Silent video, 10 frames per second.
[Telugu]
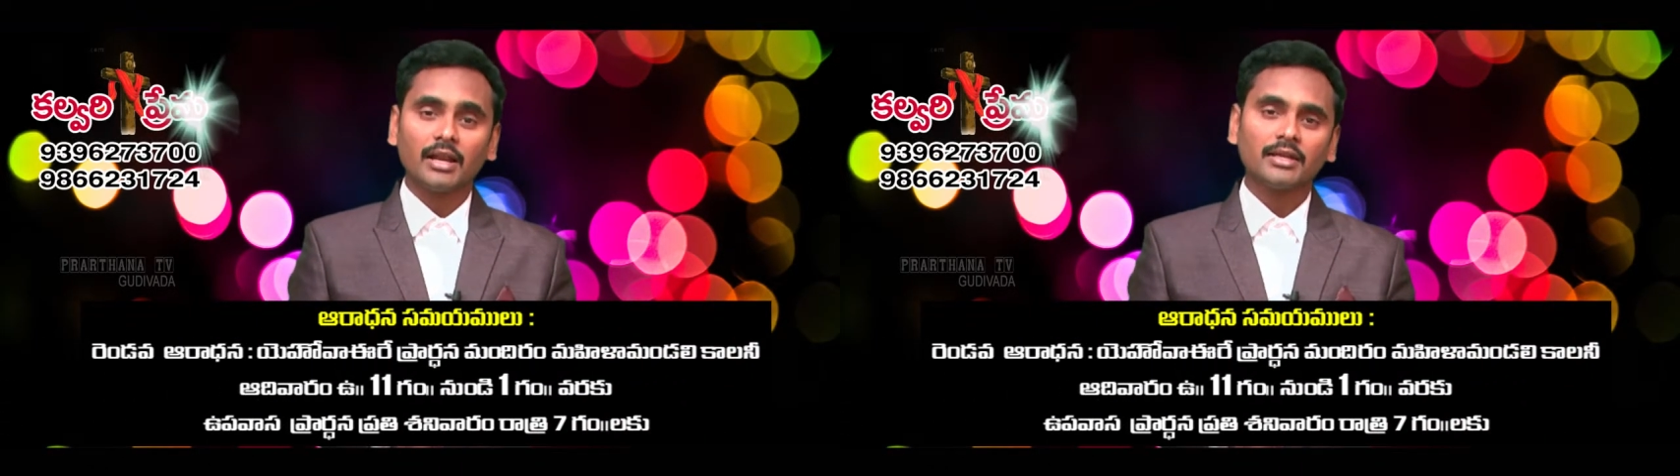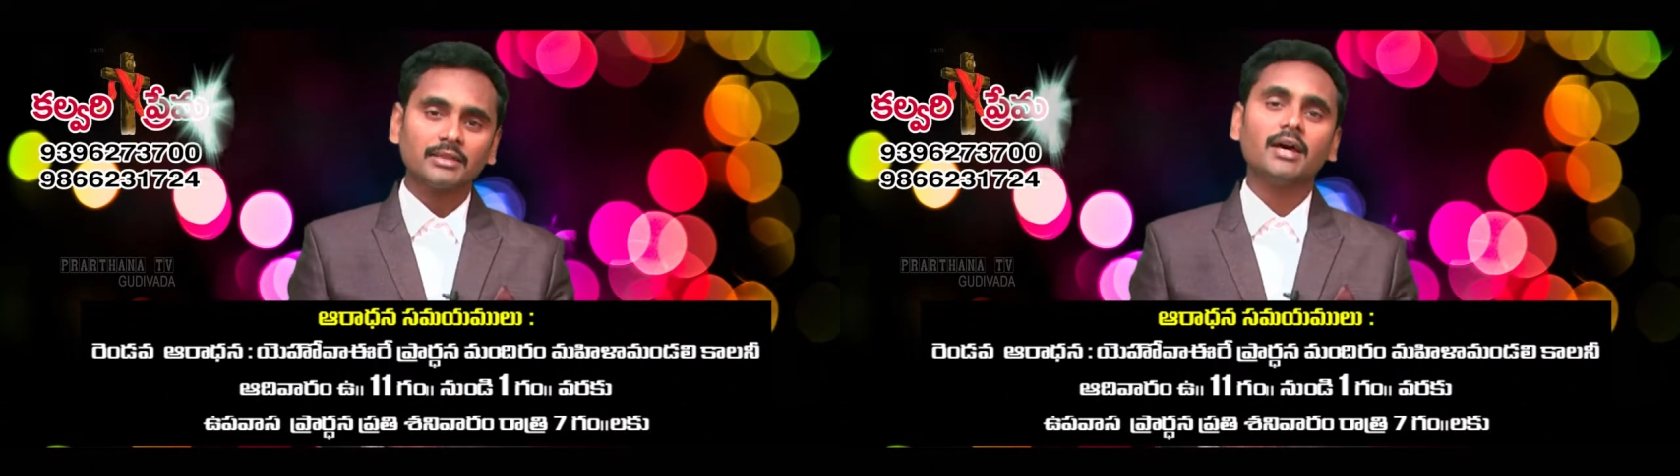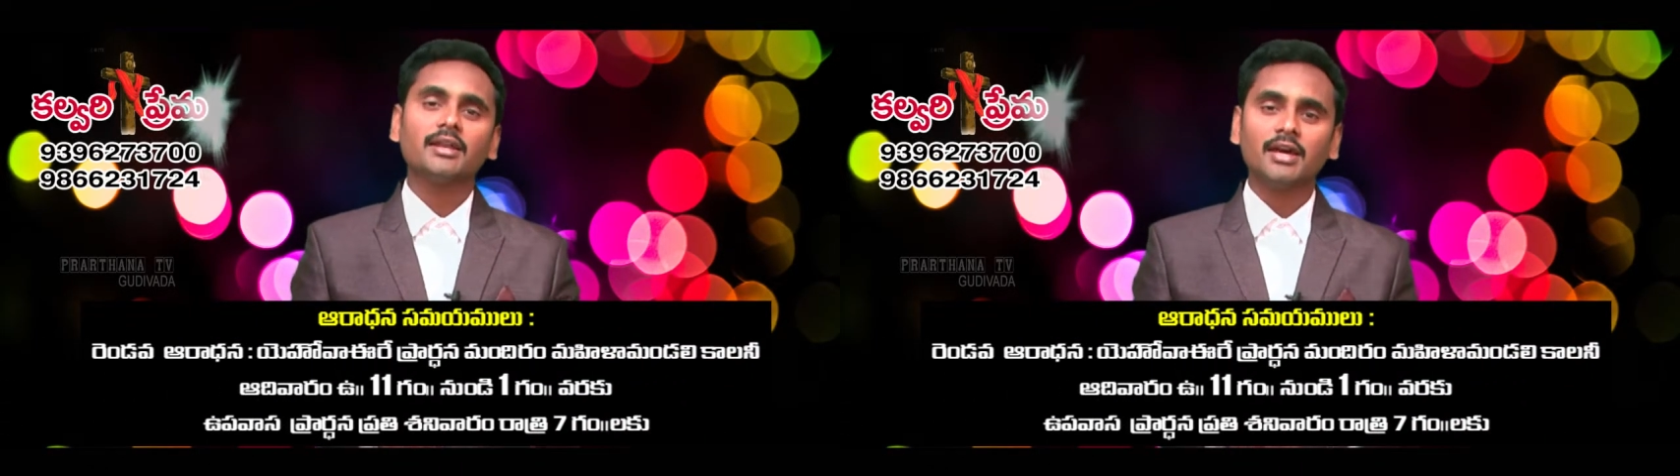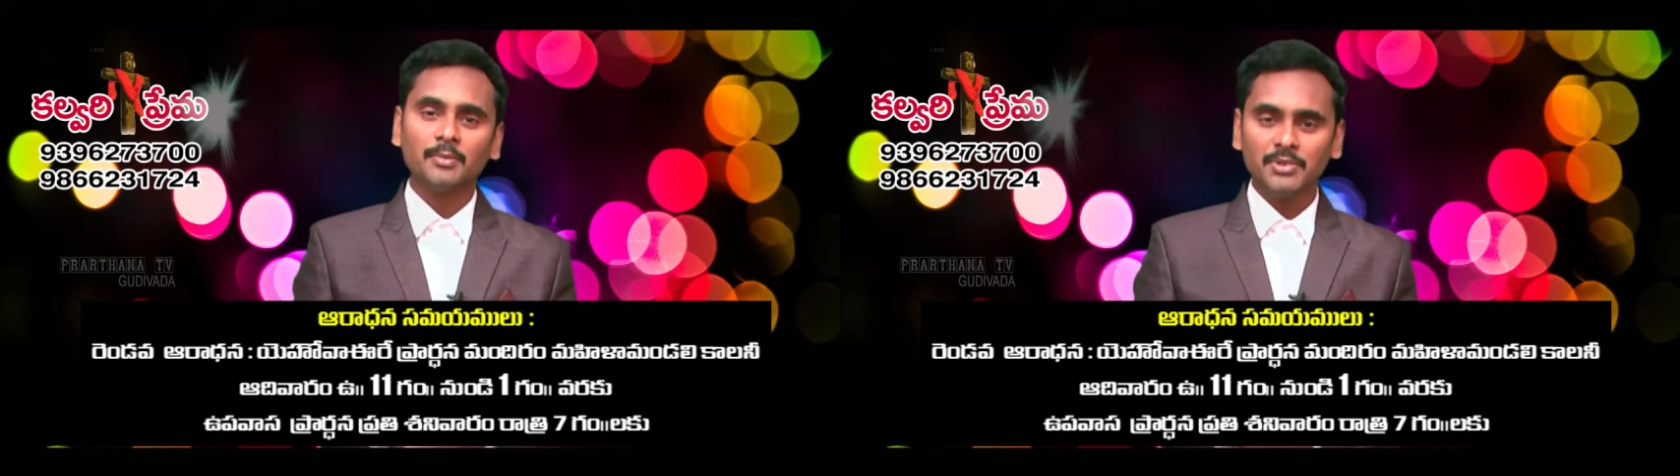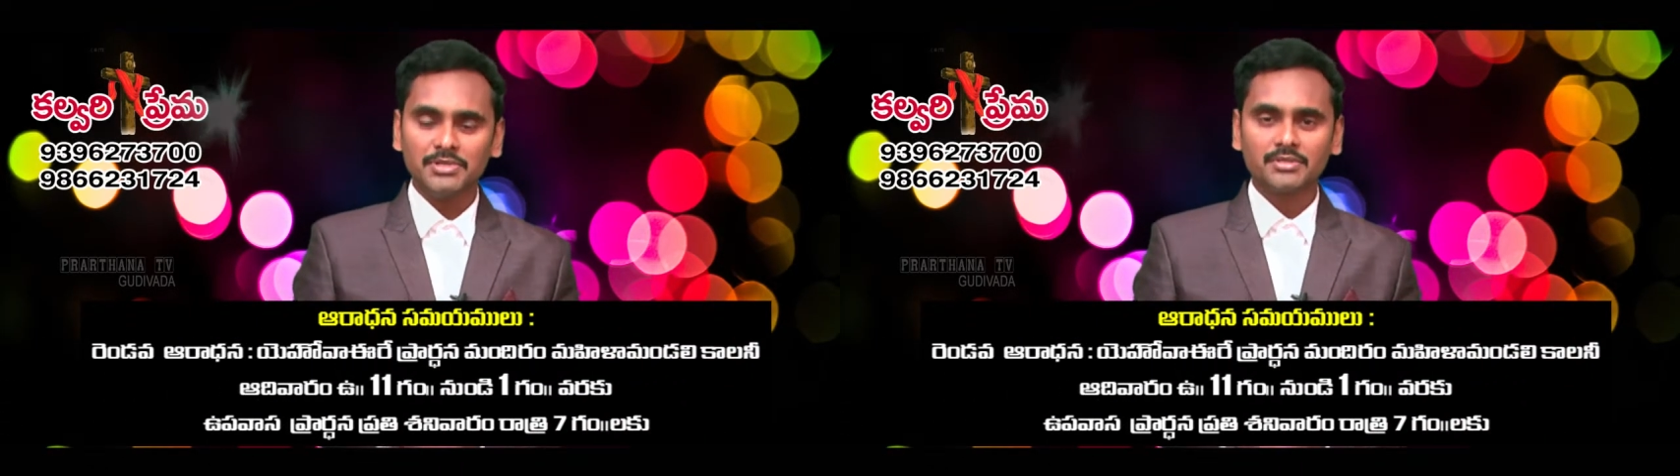రక్తాన్ని
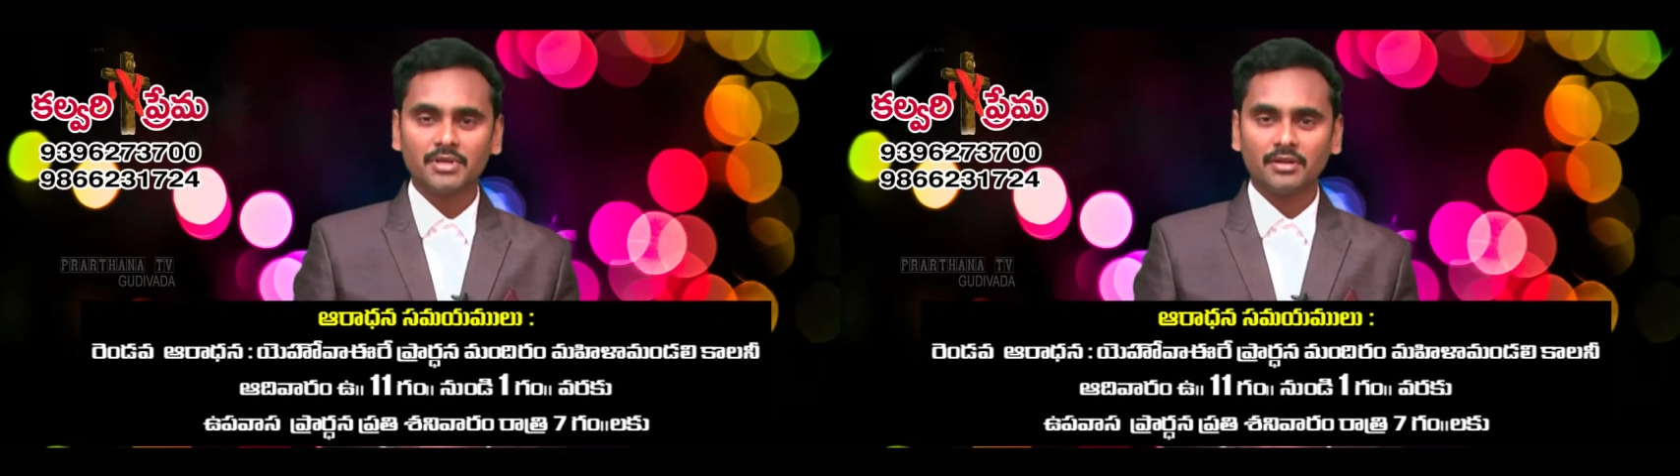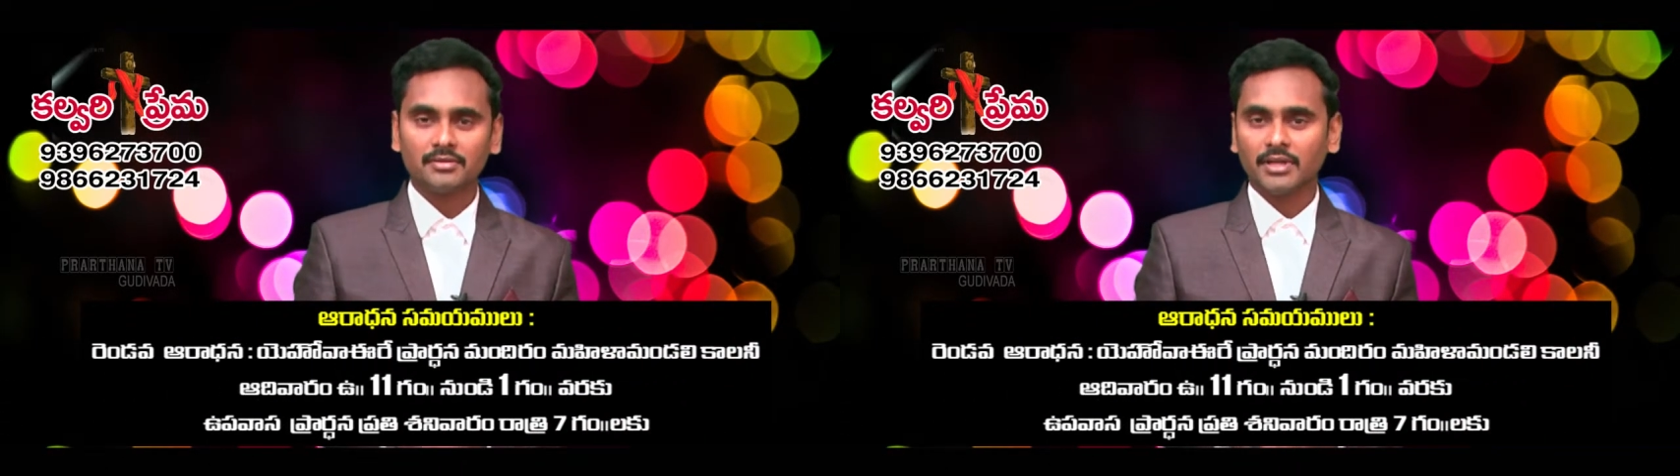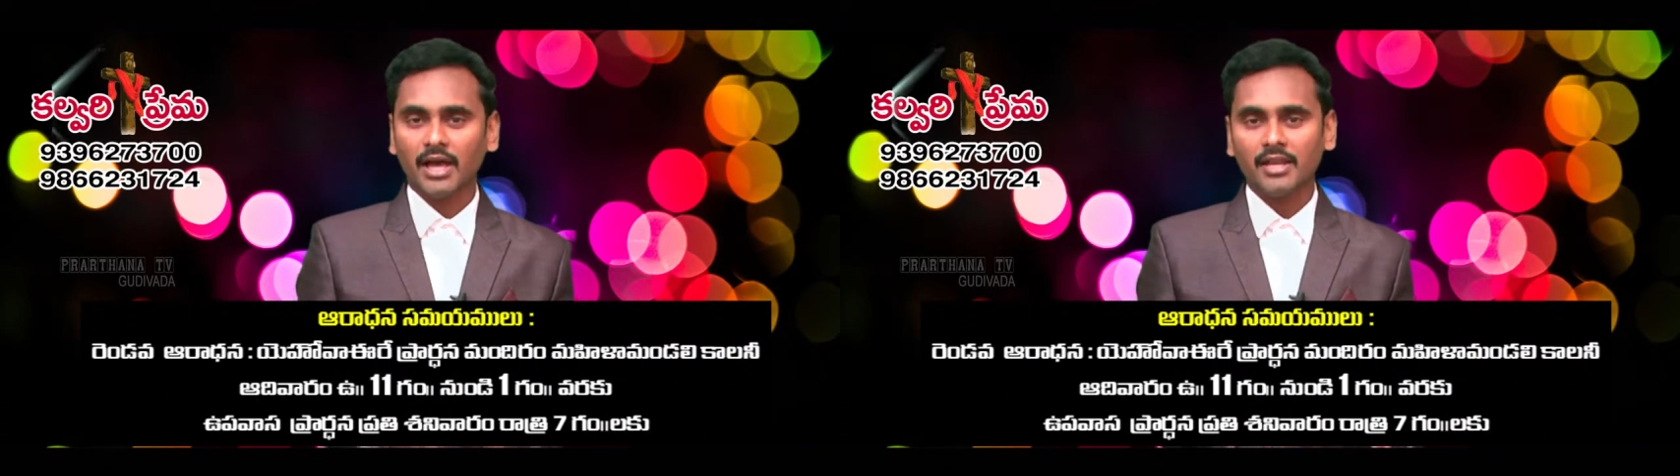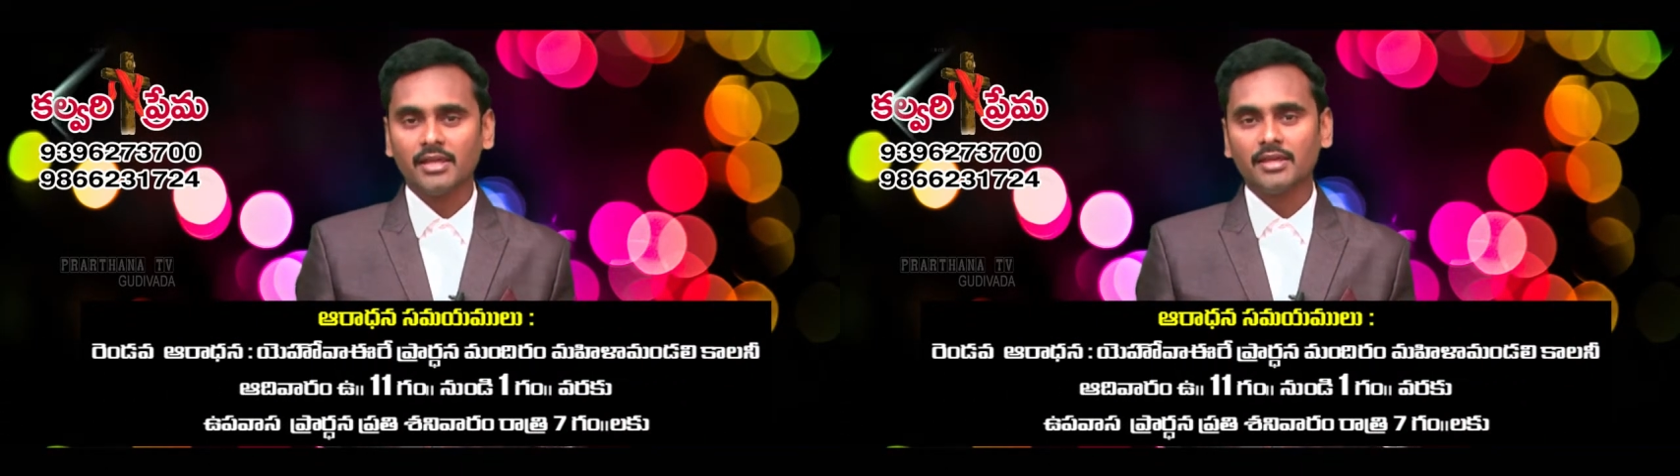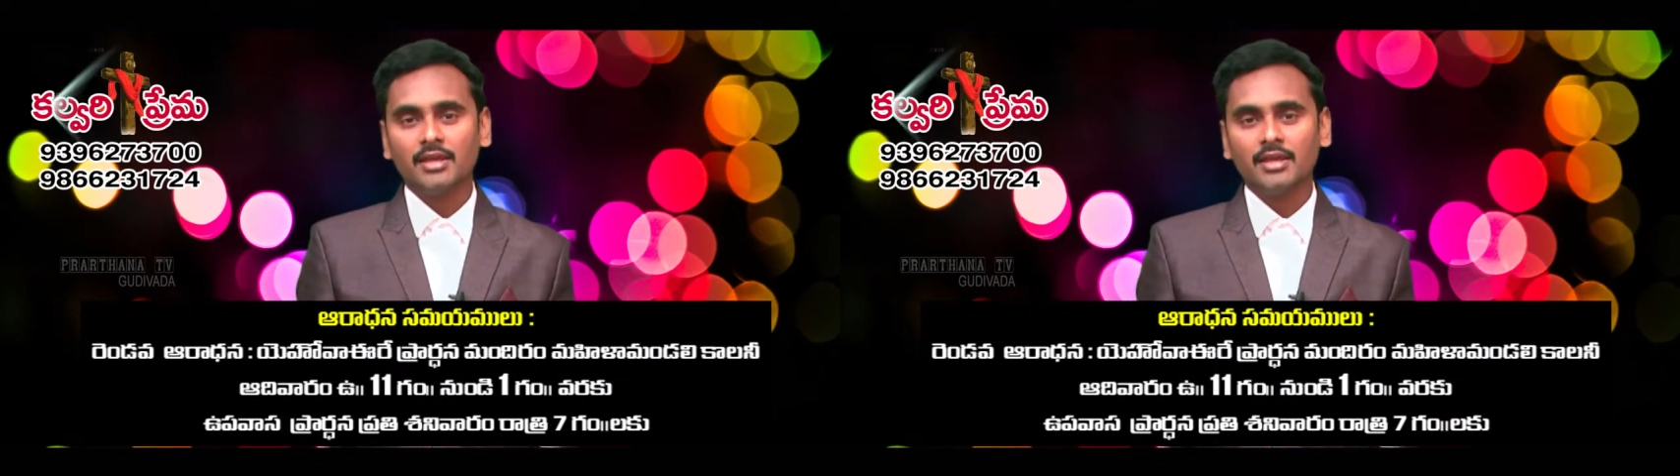అర్పిస్తున్నాడు కానీ